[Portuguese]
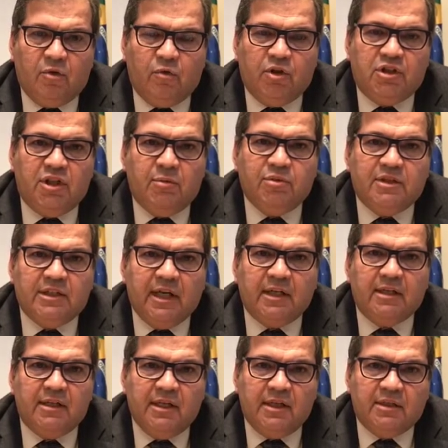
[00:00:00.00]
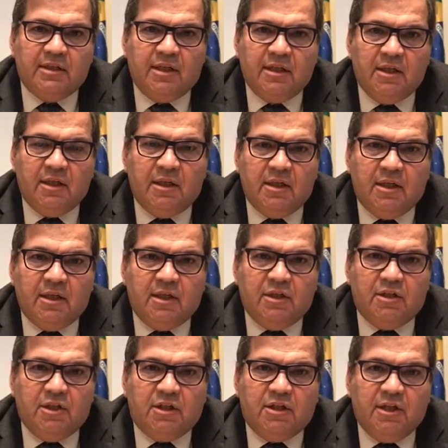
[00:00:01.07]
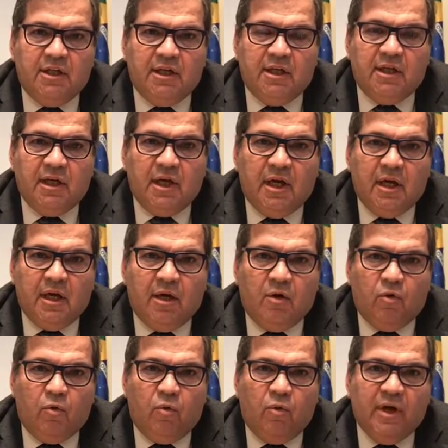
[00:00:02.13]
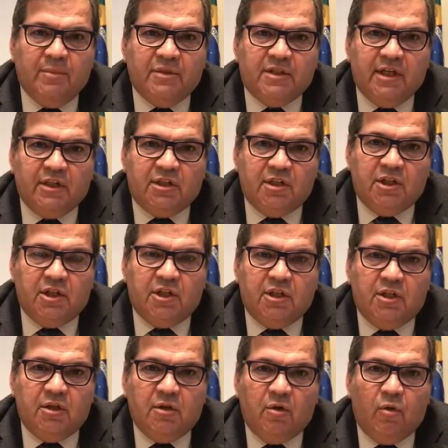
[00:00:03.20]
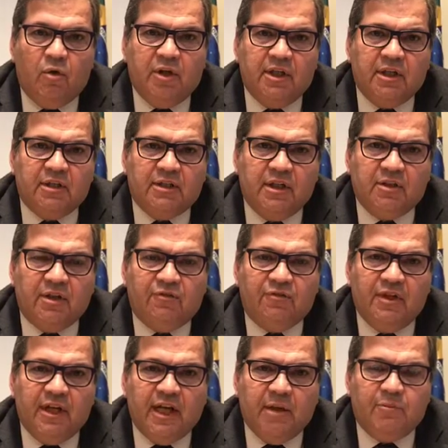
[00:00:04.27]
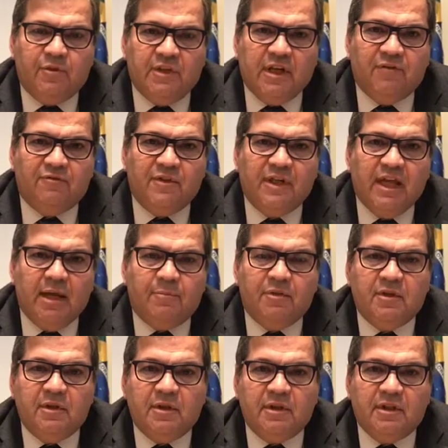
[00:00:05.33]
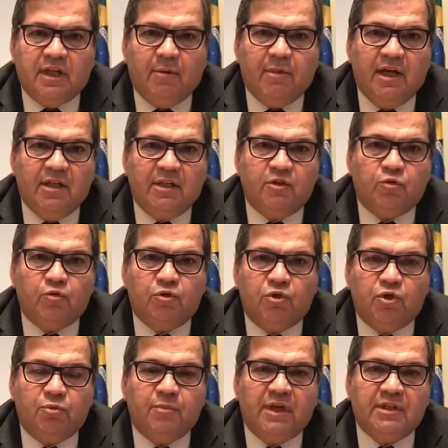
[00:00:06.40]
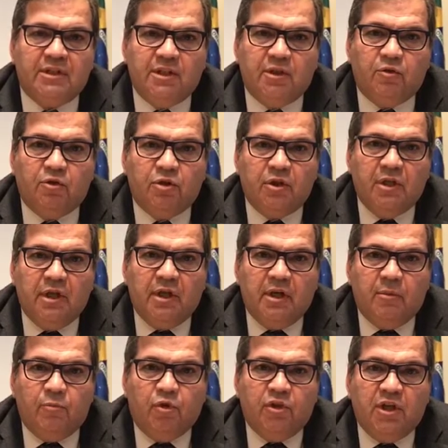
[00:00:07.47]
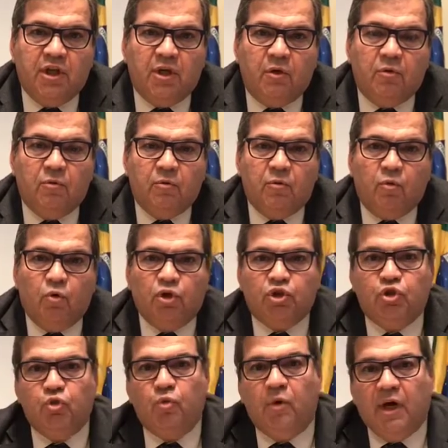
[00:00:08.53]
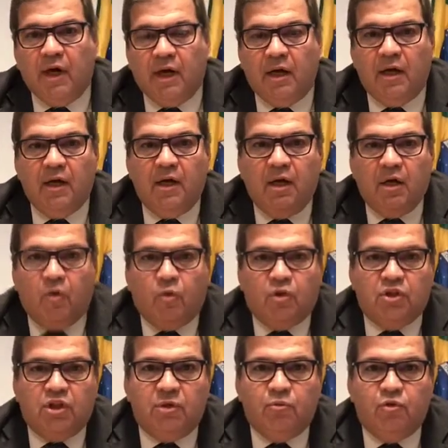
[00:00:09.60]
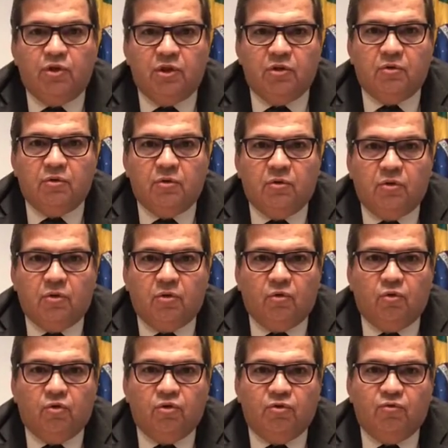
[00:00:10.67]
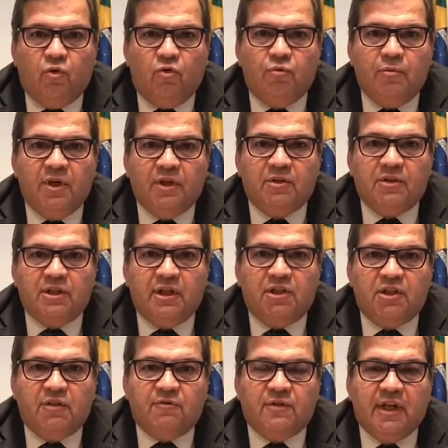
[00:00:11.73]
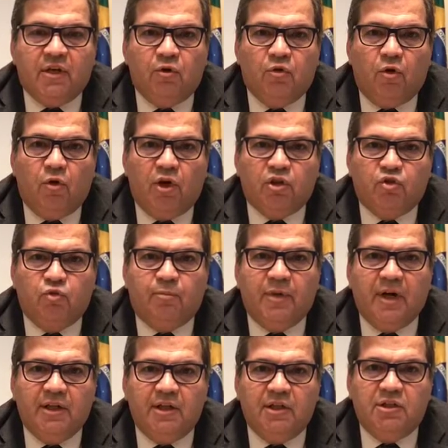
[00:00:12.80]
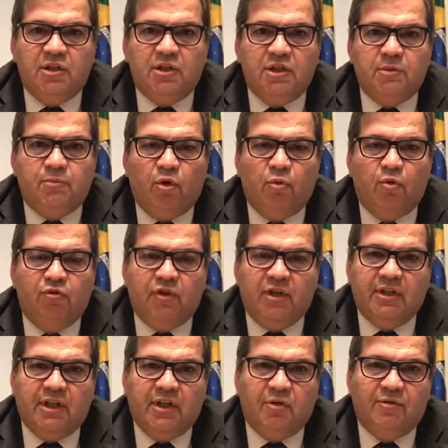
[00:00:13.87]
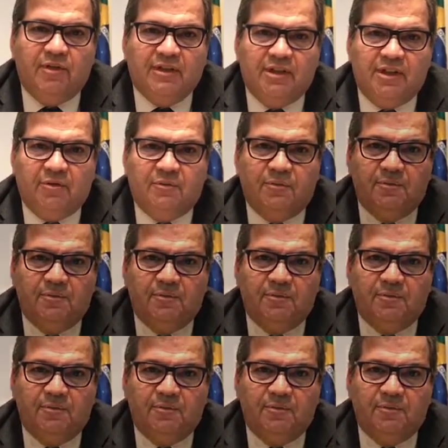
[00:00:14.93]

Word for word: Nós temos certeza de que o MCTIC, orientando a FINEP e a FINEP, trabalhando com seus parceiros, poderão continuar contribuindo com o desenvolvimento científico e tecnológico do país e promovendo a inovação.